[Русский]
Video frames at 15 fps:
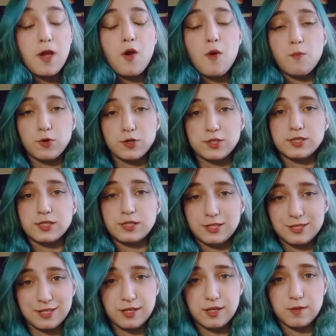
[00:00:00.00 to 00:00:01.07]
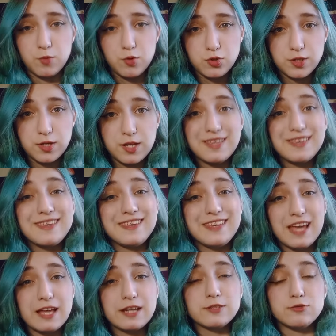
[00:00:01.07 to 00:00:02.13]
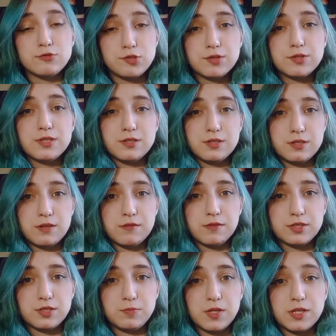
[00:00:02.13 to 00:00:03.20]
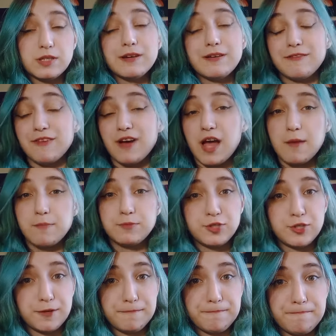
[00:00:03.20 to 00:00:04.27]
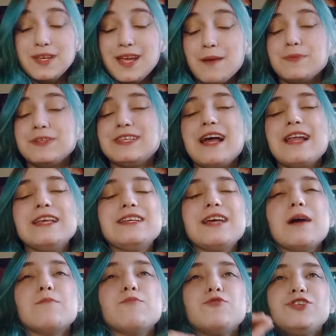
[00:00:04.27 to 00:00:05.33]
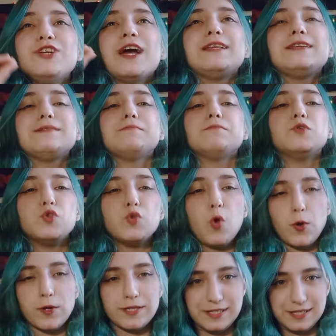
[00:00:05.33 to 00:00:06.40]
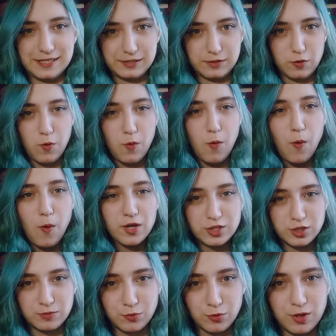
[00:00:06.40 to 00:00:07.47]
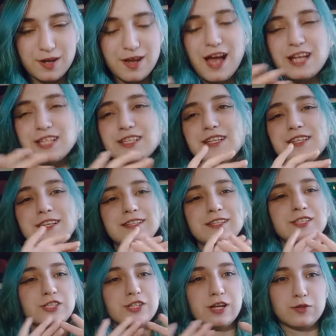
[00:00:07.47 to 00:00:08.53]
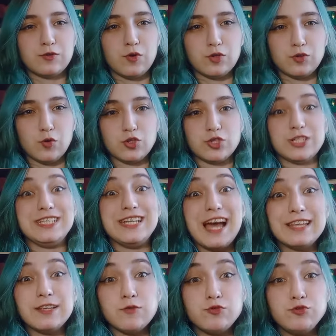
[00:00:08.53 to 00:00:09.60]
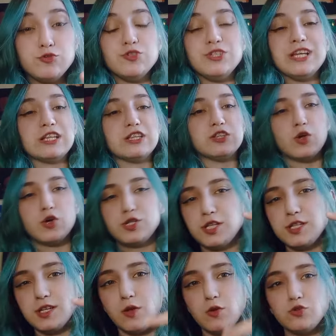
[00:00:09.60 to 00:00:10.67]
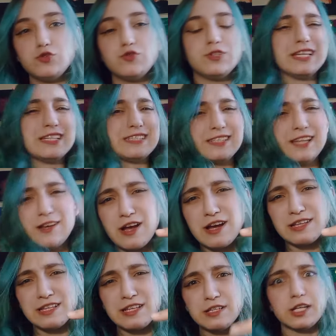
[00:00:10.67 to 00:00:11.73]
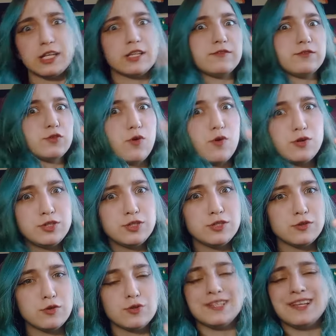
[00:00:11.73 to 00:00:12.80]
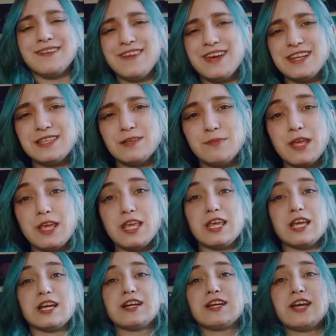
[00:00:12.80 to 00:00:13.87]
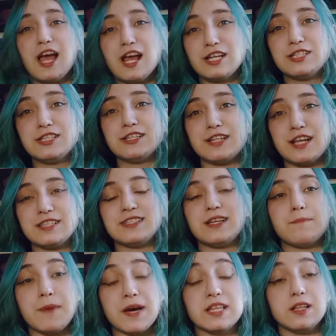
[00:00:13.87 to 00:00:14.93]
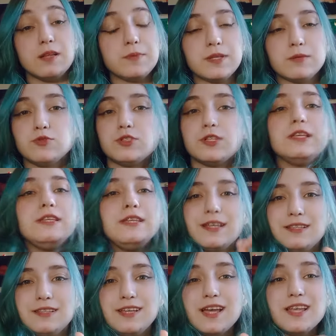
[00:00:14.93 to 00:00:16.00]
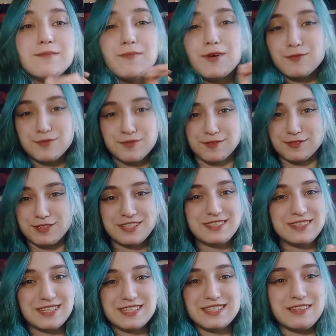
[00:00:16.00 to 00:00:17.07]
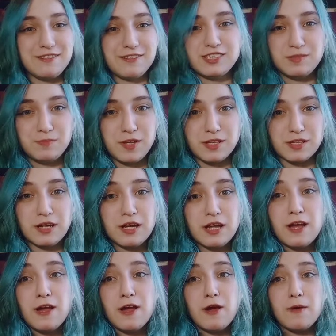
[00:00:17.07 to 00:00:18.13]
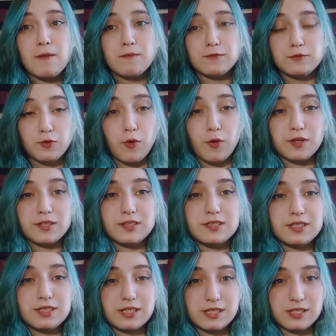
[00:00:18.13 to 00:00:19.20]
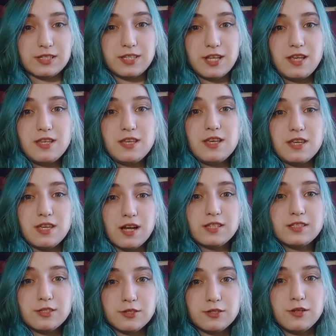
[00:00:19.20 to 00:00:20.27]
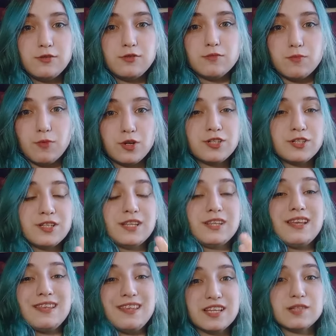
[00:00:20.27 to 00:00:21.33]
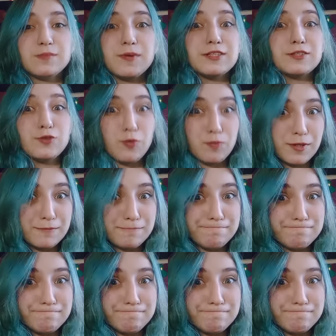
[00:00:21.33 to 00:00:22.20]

После сотрясения мозга я разучилась ездить на велосипеде. Вообще. Меня пытались обучать многие. Очень много. Каждый раз я слышала одно и то же. Я научу, я точно тебя научу, я знаю, как это делать, это все очень легко, доверься мне. И каждый раз я падала, потому что нет, я не могу научиться ездить на велосипеде. Все, из-за сотрясения я, к сожалению, больше на это не способна.